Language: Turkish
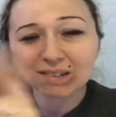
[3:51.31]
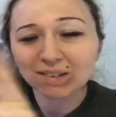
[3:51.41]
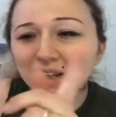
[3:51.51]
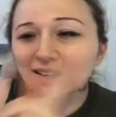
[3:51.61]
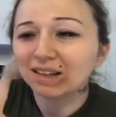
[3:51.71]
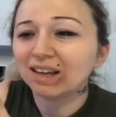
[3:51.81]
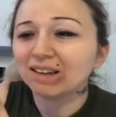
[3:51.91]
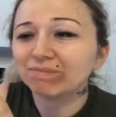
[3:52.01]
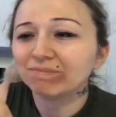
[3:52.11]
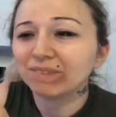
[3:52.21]
e,
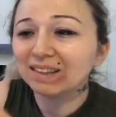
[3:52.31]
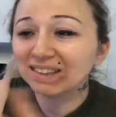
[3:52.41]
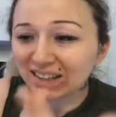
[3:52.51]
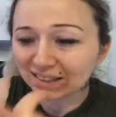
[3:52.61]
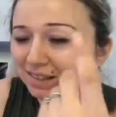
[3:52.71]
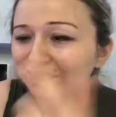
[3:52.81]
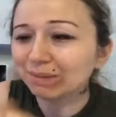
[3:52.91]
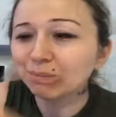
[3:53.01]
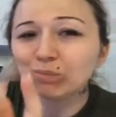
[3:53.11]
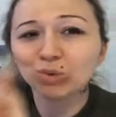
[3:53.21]

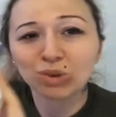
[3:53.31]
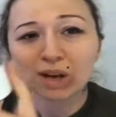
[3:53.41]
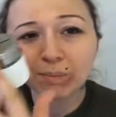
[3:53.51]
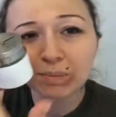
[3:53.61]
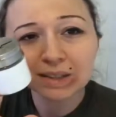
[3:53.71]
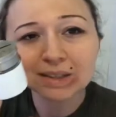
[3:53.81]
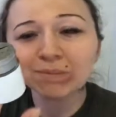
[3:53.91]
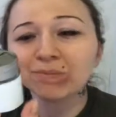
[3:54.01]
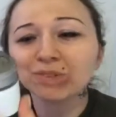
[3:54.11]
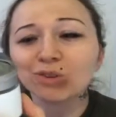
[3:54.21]
etiketlediğim bunu
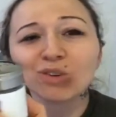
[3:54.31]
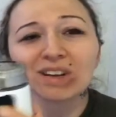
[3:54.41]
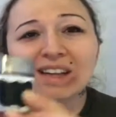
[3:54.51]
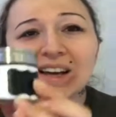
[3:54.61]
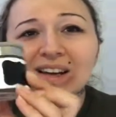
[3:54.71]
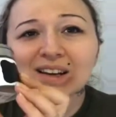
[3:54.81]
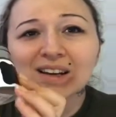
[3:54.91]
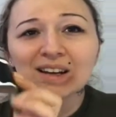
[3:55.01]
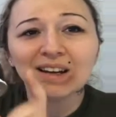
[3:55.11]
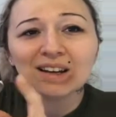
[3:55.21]
kapladım. Sonra da
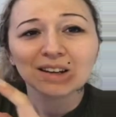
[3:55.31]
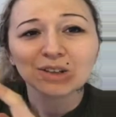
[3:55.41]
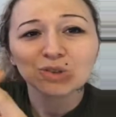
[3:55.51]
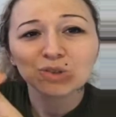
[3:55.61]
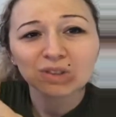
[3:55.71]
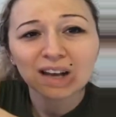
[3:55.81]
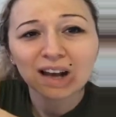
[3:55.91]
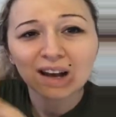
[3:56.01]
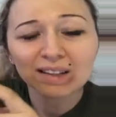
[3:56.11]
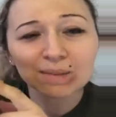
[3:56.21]
şu
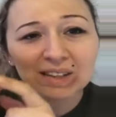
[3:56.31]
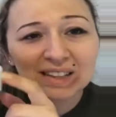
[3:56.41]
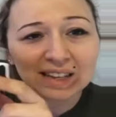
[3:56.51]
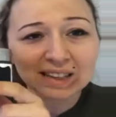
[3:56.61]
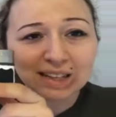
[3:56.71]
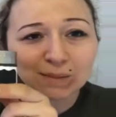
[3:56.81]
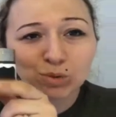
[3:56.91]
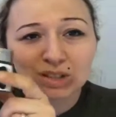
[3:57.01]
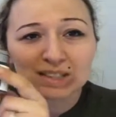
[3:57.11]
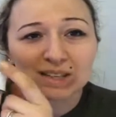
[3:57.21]
aldığım etiketle de
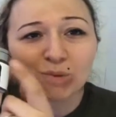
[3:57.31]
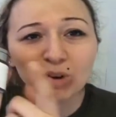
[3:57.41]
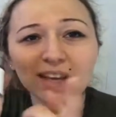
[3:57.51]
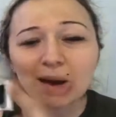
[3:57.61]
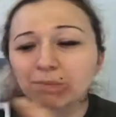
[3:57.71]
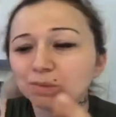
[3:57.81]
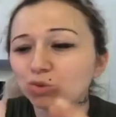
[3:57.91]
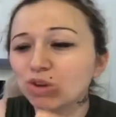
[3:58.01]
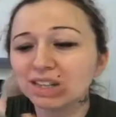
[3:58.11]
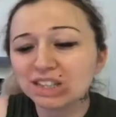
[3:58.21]
burasına böyle yaptım.
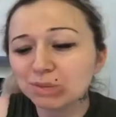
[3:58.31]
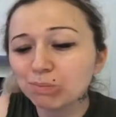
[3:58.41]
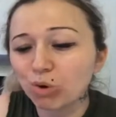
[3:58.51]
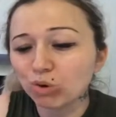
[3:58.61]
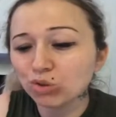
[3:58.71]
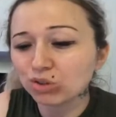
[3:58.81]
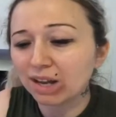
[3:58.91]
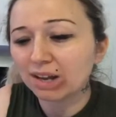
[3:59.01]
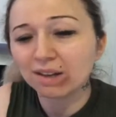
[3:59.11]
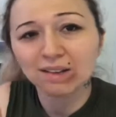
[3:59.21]
Şu an içi boş.
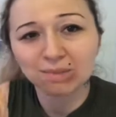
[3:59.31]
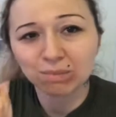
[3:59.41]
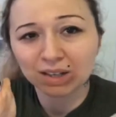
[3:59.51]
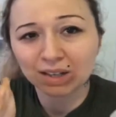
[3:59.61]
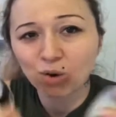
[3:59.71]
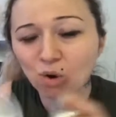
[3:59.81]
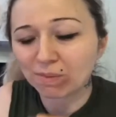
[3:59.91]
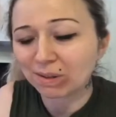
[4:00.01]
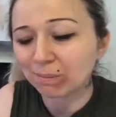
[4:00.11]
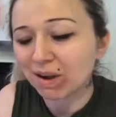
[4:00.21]
Daha e,
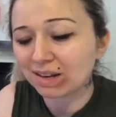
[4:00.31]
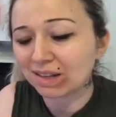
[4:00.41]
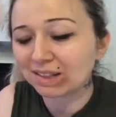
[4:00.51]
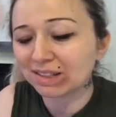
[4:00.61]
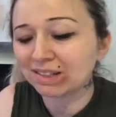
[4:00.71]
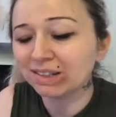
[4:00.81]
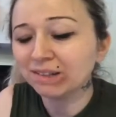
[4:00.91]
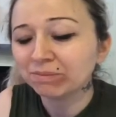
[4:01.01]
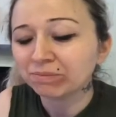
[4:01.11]
koymadım baharatlarını.